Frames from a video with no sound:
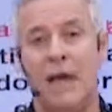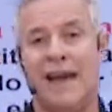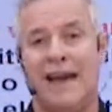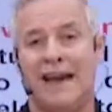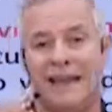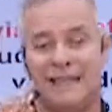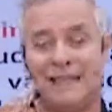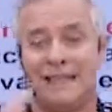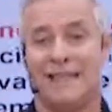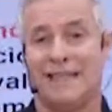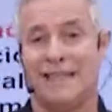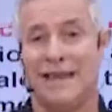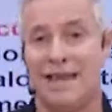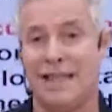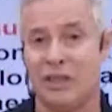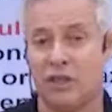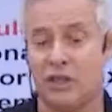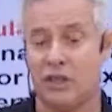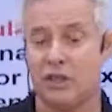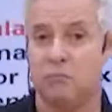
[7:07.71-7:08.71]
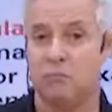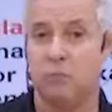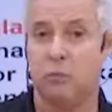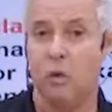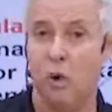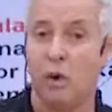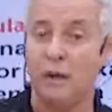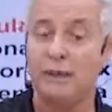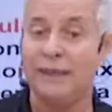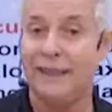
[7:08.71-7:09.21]
As taxas
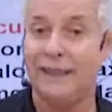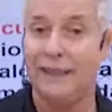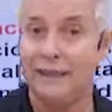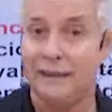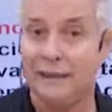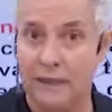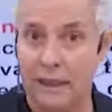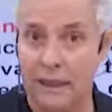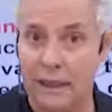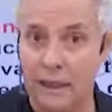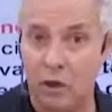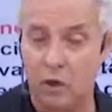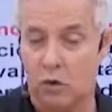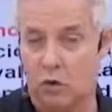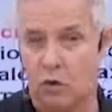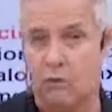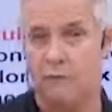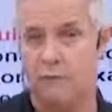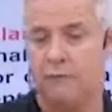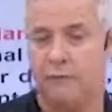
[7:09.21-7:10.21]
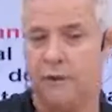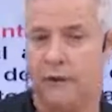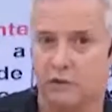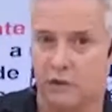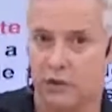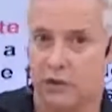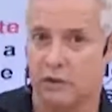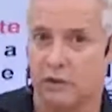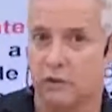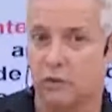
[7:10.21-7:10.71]
podem ter como
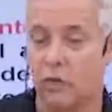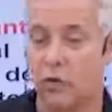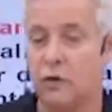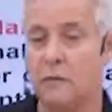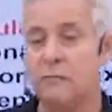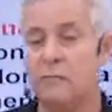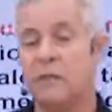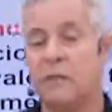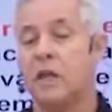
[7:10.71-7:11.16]
fatirador